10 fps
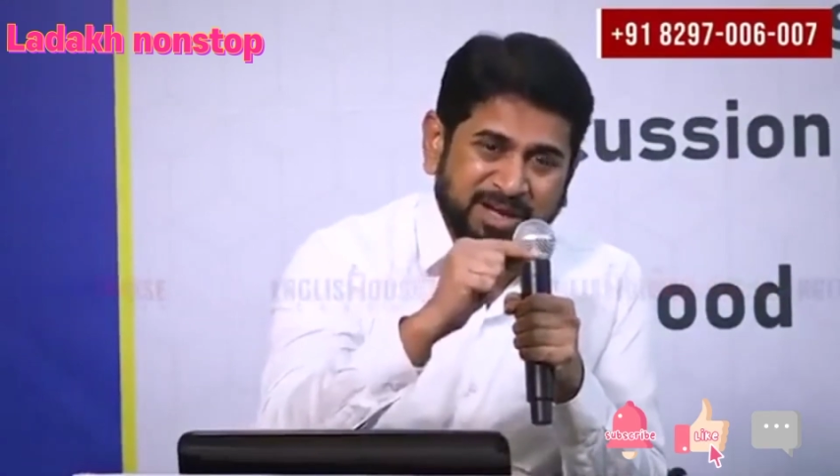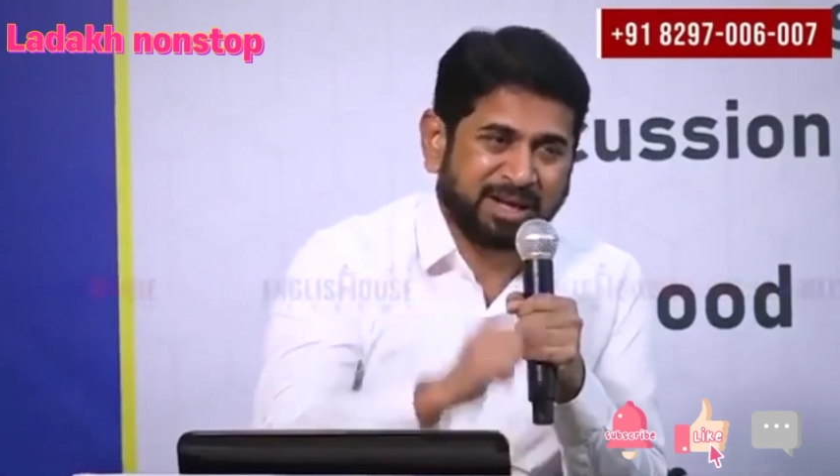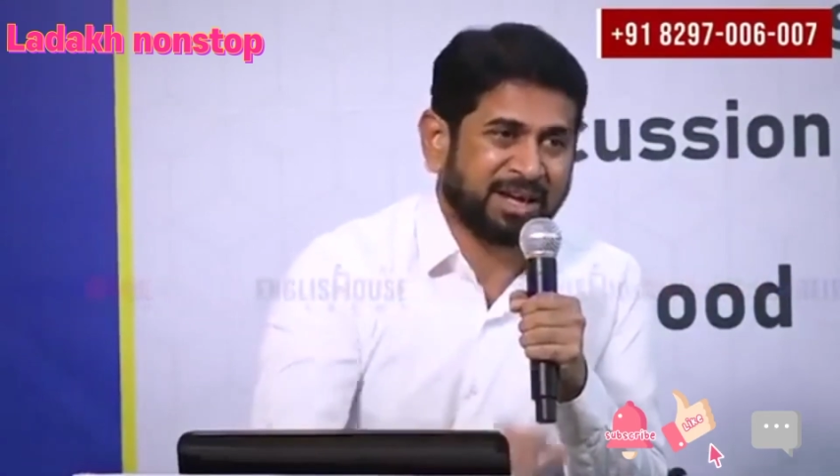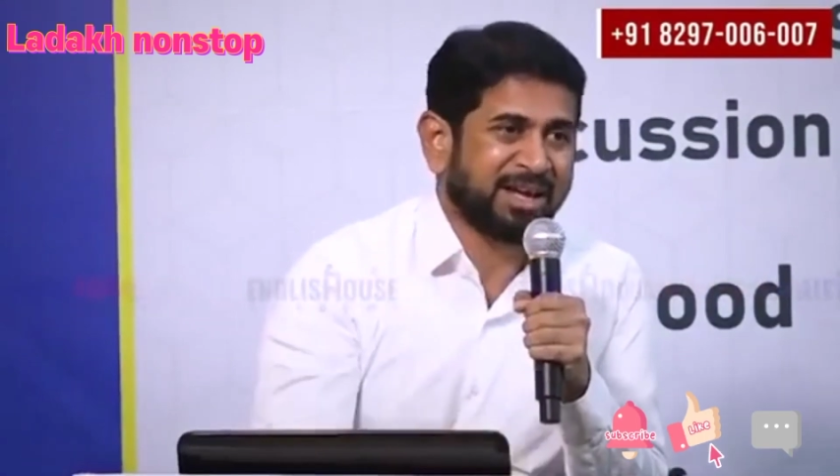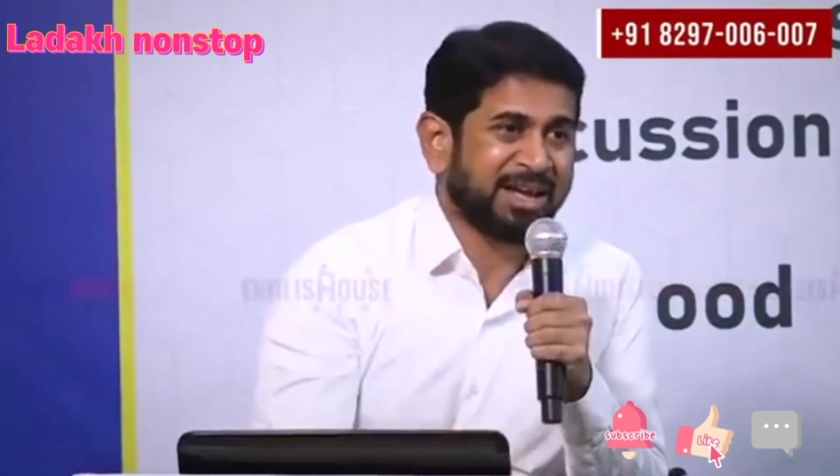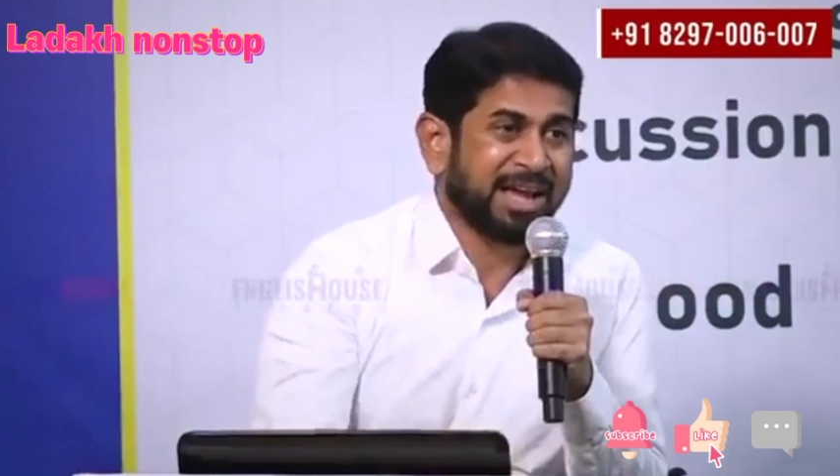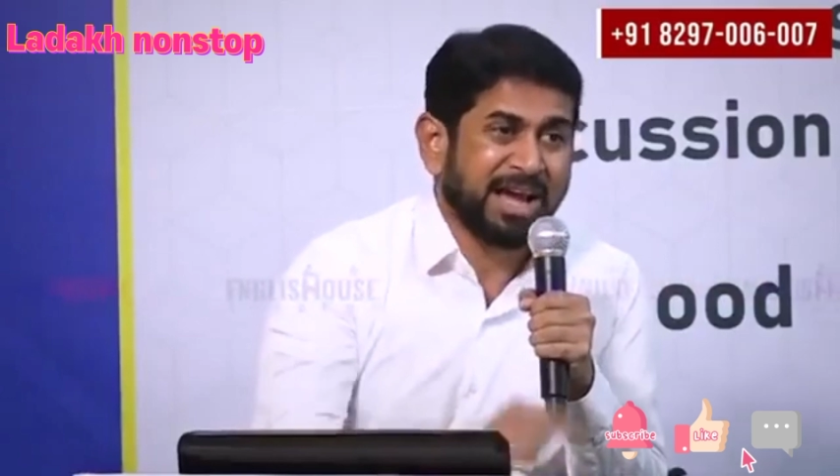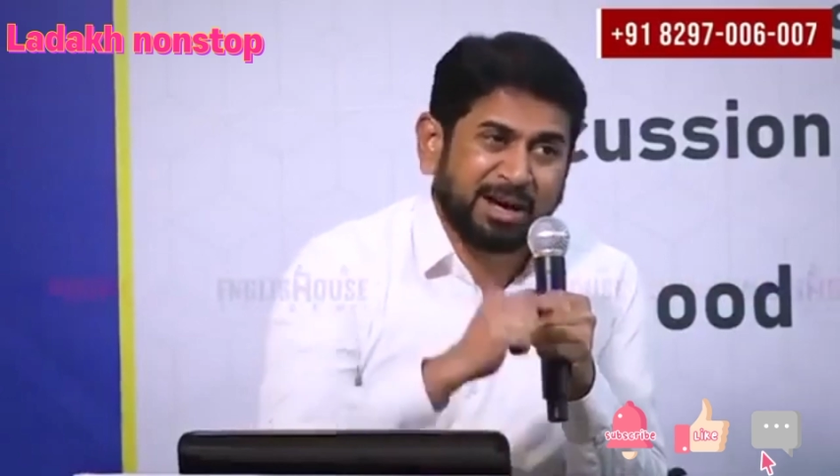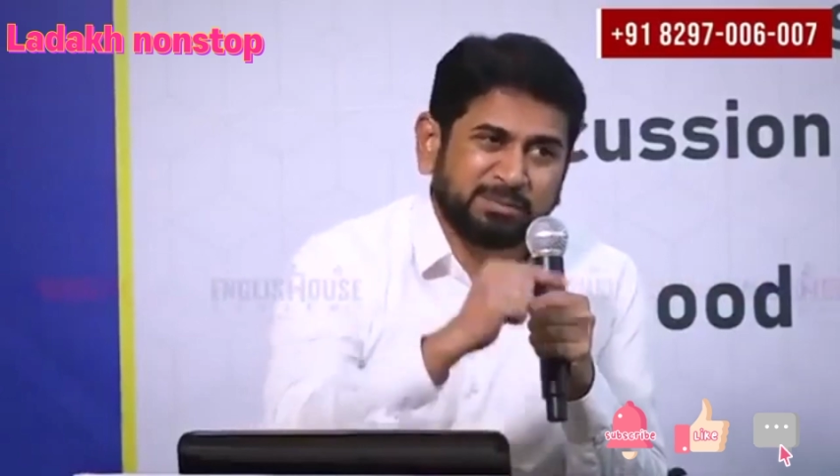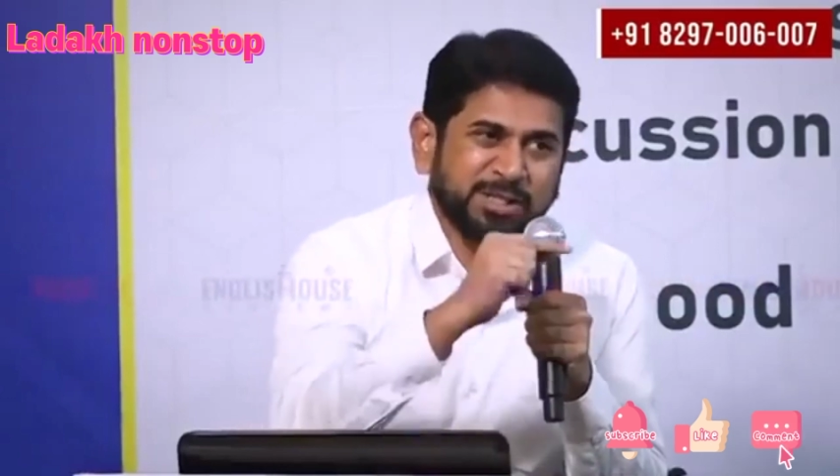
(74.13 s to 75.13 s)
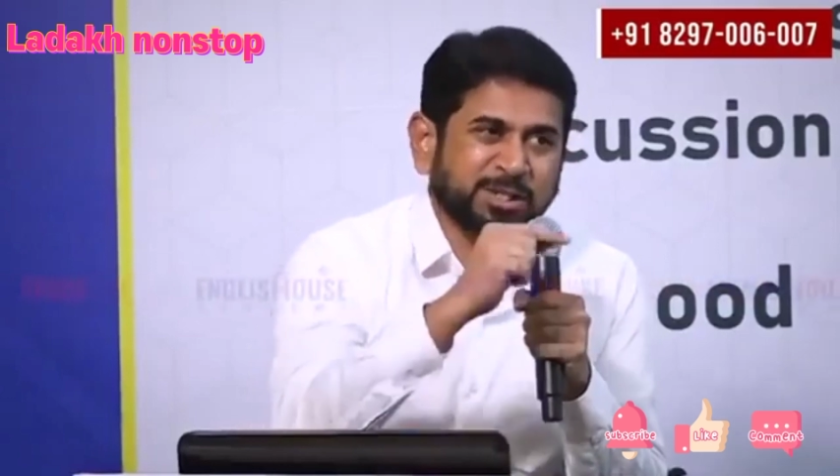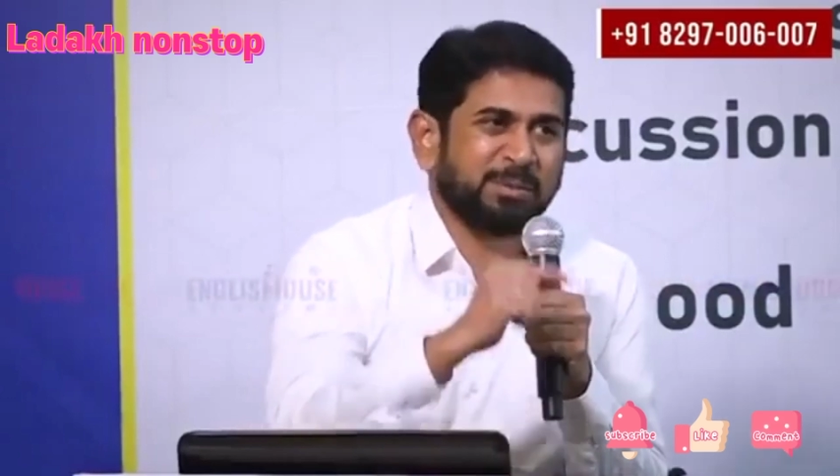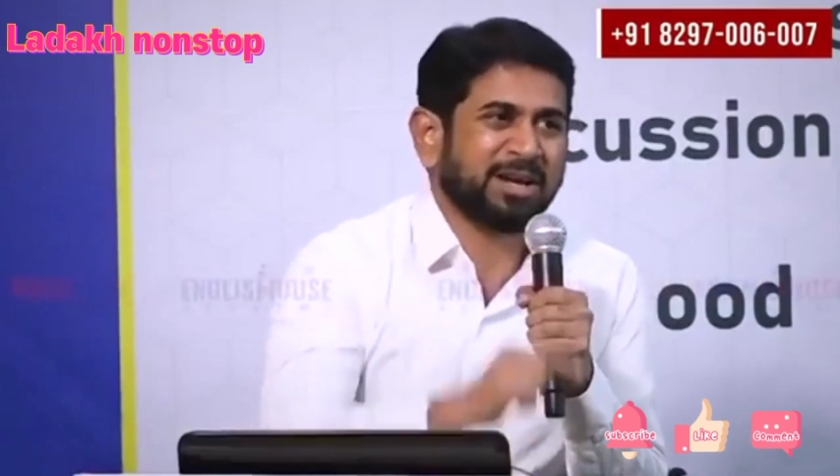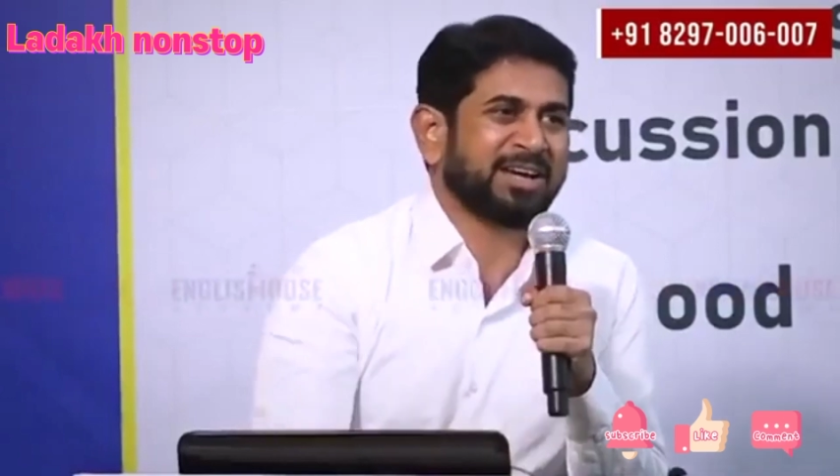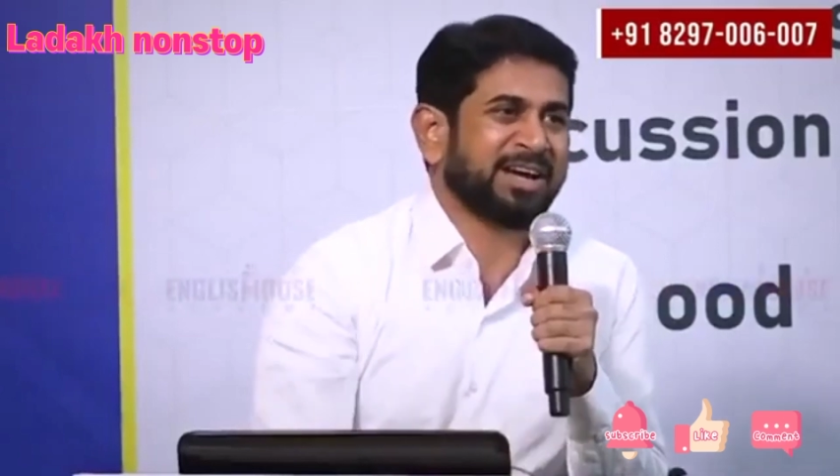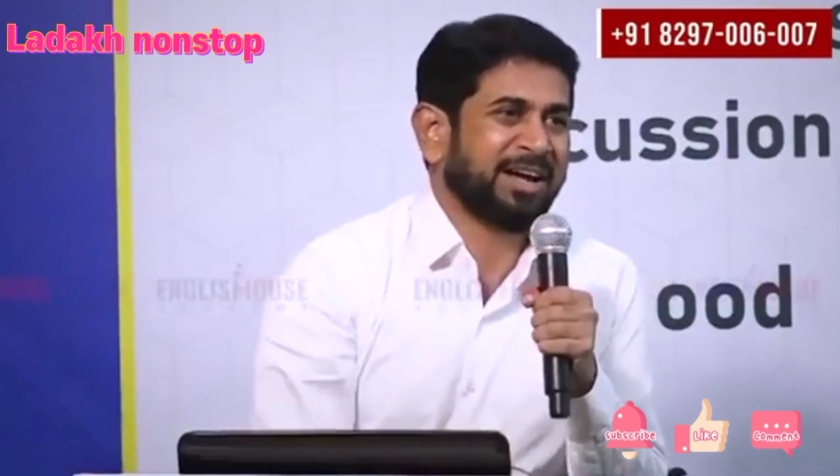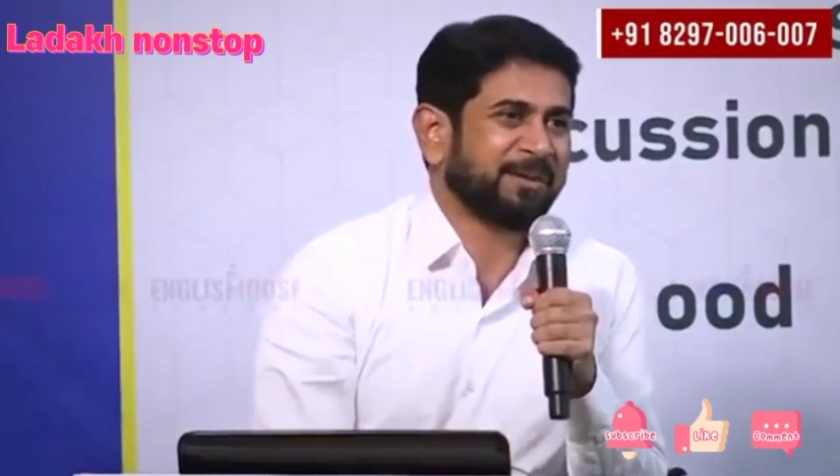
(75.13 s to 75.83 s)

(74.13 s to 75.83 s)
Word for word: है अब रिस्पेक्ट करें